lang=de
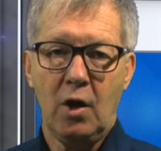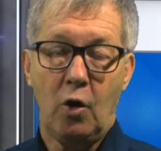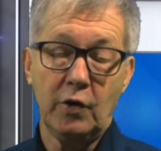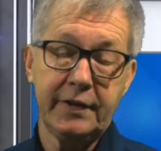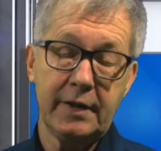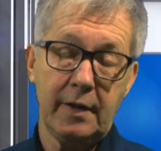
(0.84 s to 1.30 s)

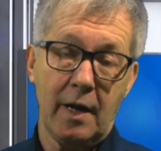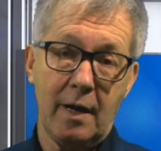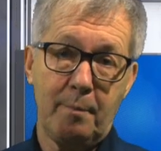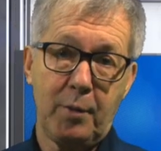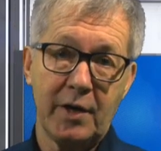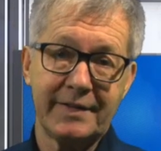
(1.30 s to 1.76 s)
Und die
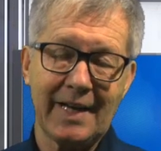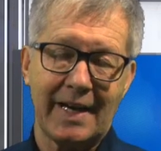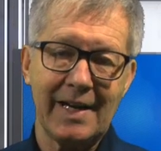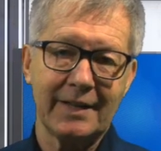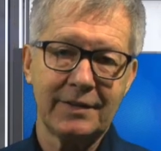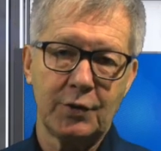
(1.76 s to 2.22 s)

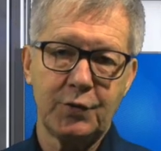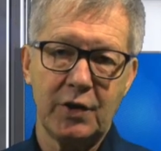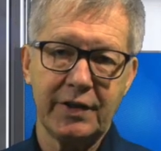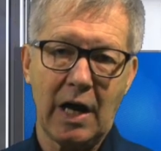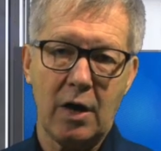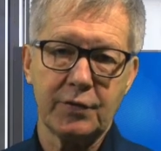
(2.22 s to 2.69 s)
Polizei hat
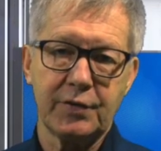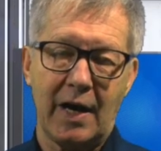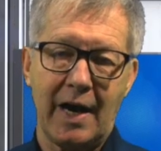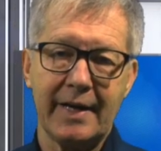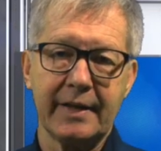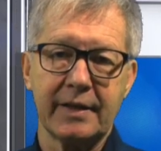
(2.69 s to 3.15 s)
natürlich auch
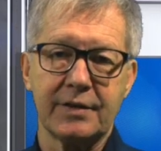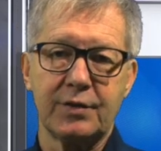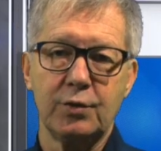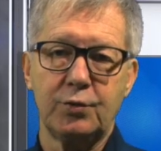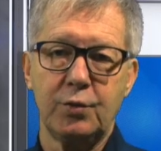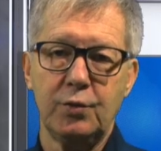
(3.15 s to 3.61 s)
so
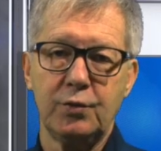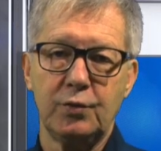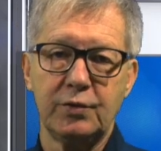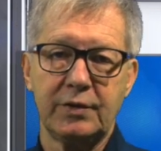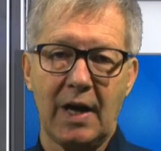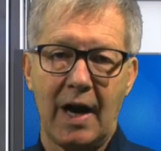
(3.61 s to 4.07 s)
einiges zu tun,
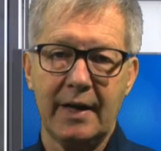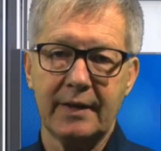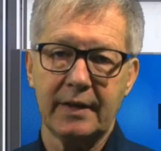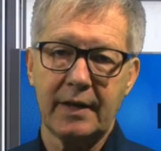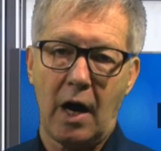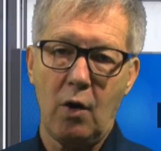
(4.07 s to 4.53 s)
unter
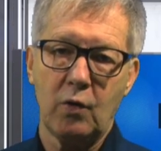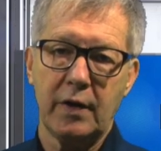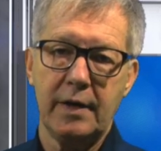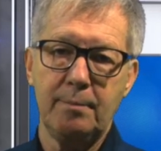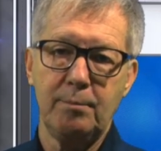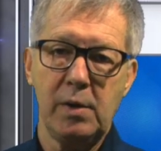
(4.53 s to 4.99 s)
anderem
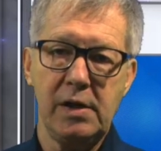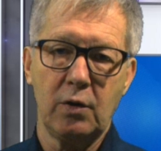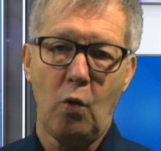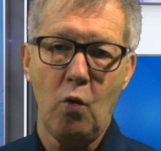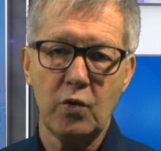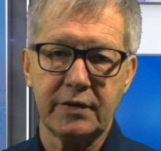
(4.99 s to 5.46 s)
auch in
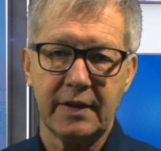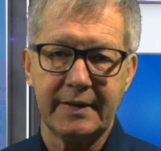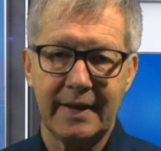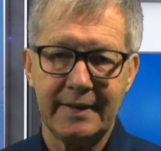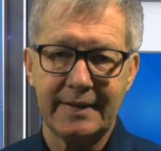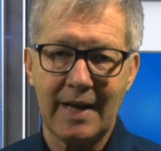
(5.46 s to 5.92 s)

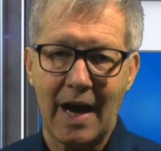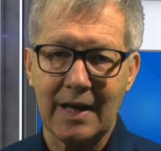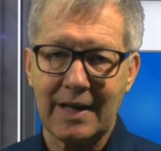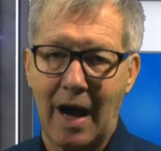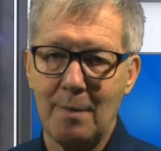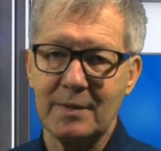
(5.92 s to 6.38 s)
Milrose, denn
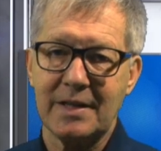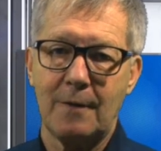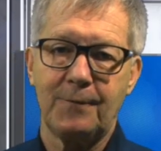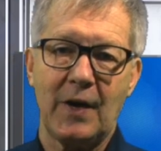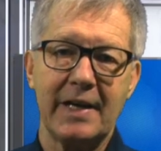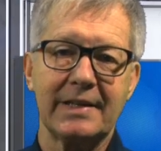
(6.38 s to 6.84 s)
da kam es
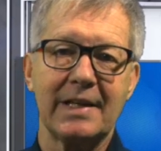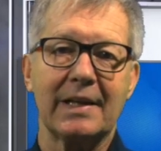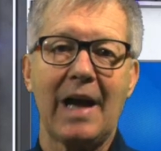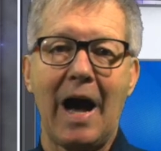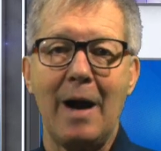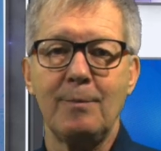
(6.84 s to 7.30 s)
am
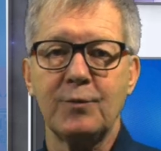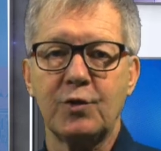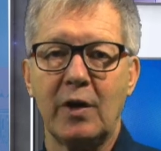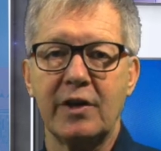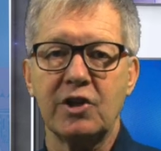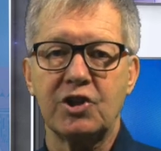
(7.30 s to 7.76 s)
Freitagabend
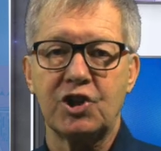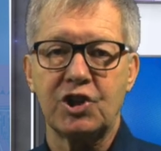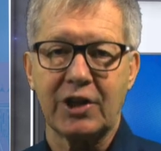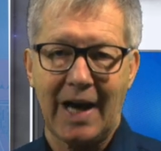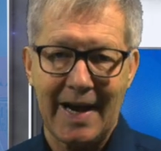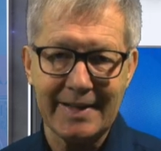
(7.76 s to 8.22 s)
zu einem
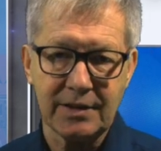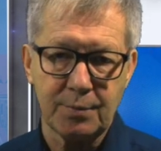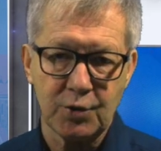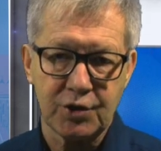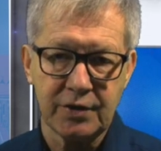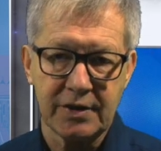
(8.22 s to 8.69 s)
Streit
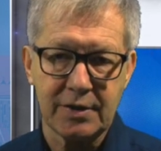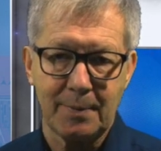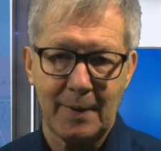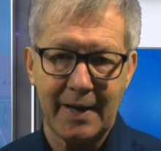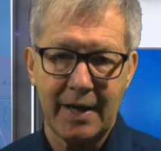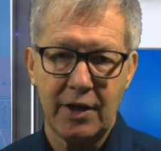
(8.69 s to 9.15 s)
zwischen
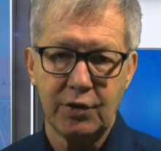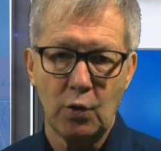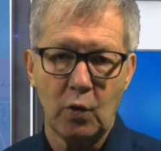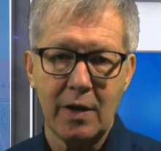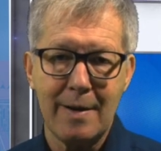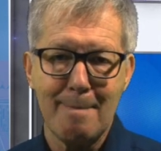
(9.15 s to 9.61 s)
zwei
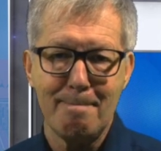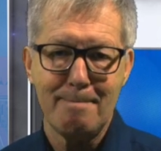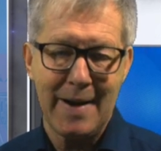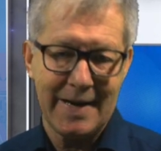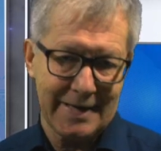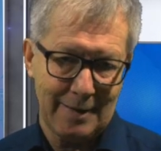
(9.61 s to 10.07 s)

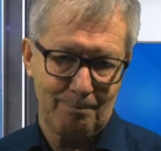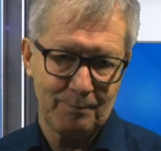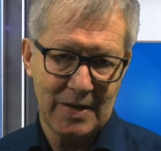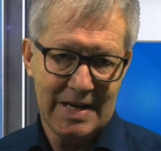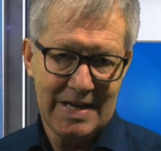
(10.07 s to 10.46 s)
jungen Männern.